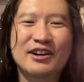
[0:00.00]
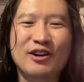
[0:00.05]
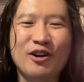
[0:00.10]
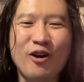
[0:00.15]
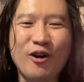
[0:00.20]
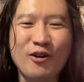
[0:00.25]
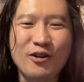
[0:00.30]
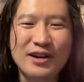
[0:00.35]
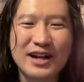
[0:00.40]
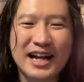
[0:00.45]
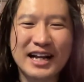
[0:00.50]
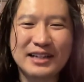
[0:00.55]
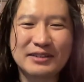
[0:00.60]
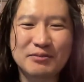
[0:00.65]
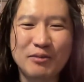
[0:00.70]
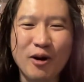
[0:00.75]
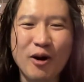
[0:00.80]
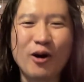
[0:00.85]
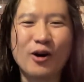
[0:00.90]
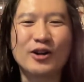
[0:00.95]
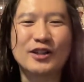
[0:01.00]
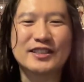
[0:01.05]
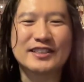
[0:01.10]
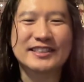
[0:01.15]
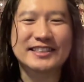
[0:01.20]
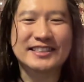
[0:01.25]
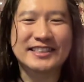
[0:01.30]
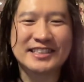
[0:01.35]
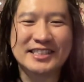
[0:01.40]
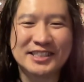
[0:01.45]
今回も
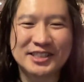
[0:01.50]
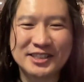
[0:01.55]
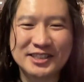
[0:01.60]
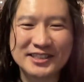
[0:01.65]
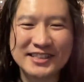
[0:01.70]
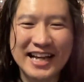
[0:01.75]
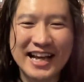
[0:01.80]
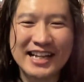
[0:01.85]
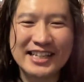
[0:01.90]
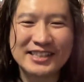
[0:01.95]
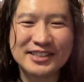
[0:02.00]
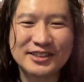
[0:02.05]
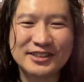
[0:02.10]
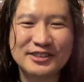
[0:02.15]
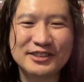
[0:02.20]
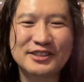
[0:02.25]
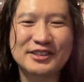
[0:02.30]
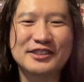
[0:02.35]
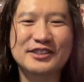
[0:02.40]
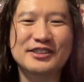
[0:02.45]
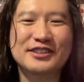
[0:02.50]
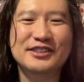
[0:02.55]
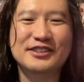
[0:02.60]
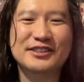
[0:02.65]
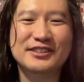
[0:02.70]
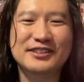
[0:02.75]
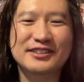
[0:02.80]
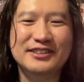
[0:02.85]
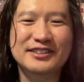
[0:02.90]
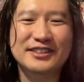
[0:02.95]
実在する
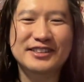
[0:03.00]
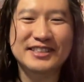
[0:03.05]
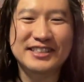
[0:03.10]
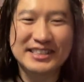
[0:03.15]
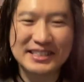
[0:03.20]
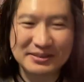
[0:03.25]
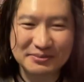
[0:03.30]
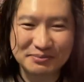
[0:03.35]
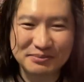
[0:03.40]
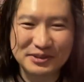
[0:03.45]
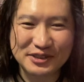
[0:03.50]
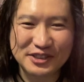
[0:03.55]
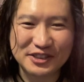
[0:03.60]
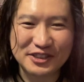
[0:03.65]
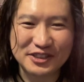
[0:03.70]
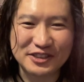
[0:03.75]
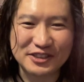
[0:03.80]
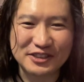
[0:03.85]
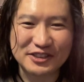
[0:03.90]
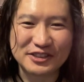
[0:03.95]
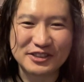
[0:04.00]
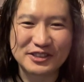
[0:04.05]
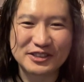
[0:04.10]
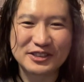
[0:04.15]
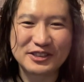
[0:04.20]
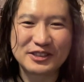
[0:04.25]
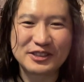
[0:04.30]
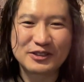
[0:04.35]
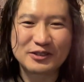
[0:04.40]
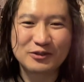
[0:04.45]
人物
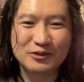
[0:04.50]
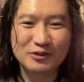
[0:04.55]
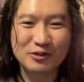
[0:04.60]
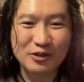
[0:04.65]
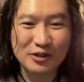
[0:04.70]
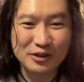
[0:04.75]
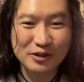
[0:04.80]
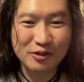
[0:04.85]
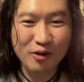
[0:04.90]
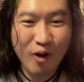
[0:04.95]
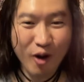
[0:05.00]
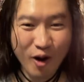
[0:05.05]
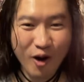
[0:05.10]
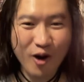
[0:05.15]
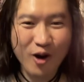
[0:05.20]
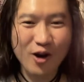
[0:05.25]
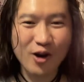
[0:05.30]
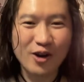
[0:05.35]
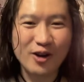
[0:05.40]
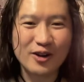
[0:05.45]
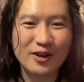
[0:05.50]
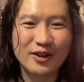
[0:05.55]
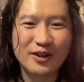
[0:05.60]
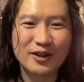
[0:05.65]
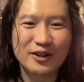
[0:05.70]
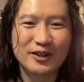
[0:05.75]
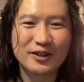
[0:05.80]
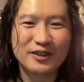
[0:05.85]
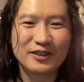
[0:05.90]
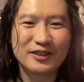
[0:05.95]
を、
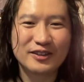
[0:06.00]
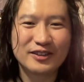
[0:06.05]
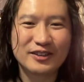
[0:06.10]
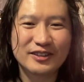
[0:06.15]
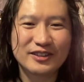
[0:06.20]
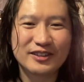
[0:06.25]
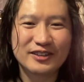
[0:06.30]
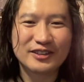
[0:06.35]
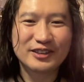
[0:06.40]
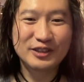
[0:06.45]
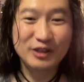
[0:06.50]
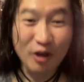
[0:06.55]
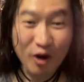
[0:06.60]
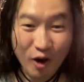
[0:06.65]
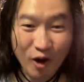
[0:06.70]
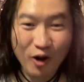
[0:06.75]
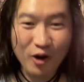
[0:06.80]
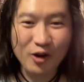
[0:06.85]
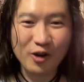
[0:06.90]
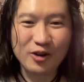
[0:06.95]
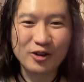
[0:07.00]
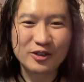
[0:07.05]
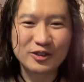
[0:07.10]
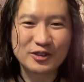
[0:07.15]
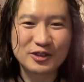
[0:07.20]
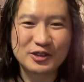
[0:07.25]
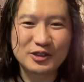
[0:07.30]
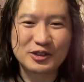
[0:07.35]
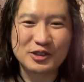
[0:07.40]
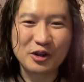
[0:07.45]
の
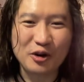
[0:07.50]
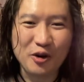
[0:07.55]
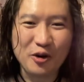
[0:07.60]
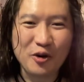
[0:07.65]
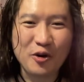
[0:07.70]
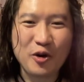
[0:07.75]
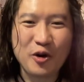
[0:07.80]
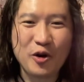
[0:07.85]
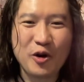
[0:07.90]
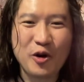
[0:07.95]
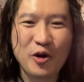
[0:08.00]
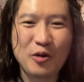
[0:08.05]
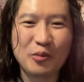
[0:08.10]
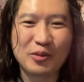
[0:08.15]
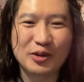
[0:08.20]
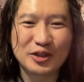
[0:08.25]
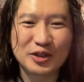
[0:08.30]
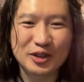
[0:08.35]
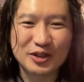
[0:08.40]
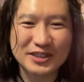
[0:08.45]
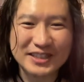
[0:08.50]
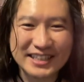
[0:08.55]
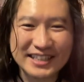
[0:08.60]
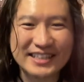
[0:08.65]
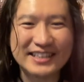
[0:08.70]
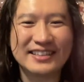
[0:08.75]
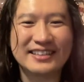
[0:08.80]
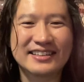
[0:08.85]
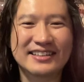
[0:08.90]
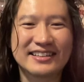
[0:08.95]
情報をもと
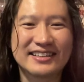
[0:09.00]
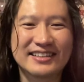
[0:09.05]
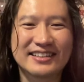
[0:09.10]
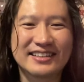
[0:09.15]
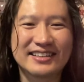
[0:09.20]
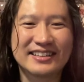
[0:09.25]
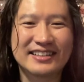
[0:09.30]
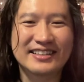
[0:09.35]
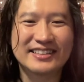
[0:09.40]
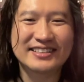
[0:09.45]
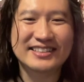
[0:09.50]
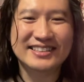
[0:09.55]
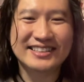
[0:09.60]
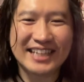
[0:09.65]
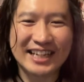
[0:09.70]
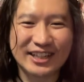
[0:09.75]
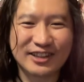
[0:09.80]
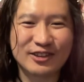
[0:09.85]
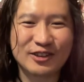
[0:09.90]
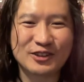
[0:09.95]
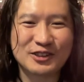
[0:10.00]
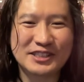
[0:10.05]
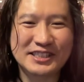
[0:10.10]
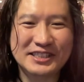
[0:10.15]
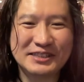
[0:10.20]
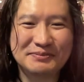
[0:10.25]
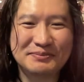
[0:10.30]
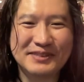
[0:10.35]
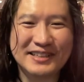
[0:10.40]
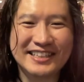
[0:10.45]
に、チャット
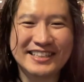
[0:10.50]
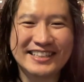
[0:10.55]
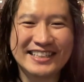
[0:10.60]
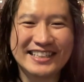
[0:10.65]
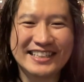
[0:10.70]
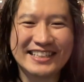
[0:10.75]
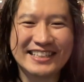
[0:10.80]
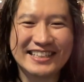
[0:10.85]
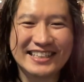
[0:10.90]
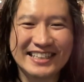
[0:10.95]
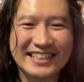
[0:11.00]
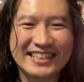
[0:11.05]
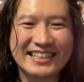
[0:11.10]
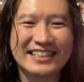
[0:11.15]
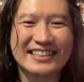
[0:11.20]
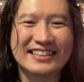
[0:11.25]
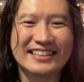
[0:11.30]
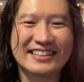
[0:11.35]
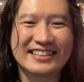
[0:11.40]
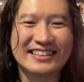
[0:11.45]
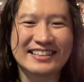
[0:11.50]
GPT に